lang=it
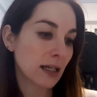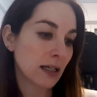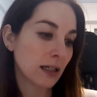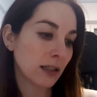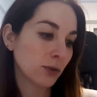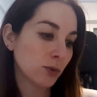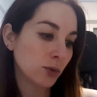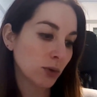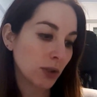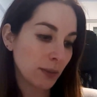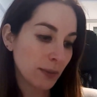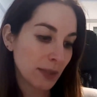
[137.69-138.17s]

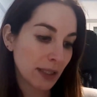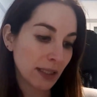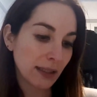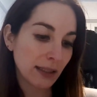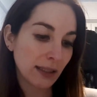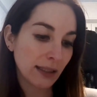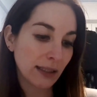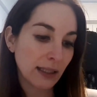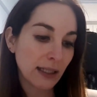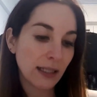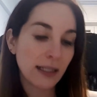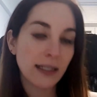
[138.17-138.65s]

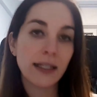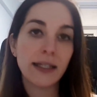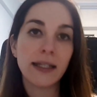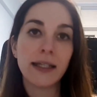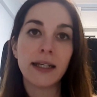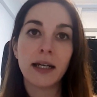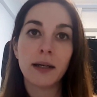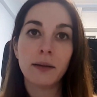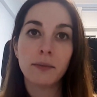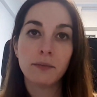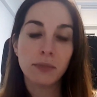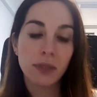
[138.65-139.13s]
naturalmente della
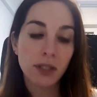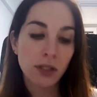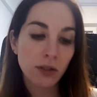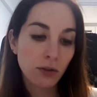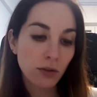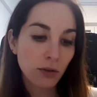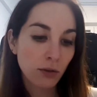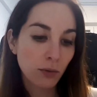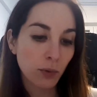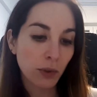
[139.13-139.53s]
linea bio,